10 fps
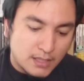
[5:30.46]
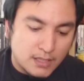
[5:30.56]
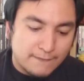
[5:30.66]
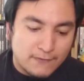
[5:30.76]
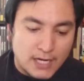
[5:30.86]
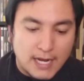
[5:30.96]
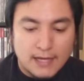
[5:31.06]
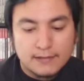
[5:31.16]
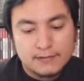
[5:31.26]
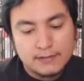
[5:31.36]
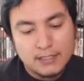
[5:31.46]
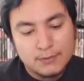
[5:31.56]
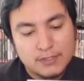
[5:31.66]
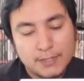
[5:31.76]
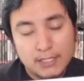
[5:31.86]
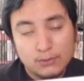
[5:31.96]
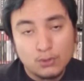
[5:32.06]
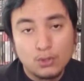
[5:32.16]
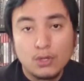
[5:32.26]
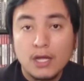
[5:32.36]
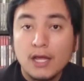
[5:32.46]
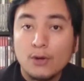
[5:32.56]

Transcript: Y voilà. Tenemos abierto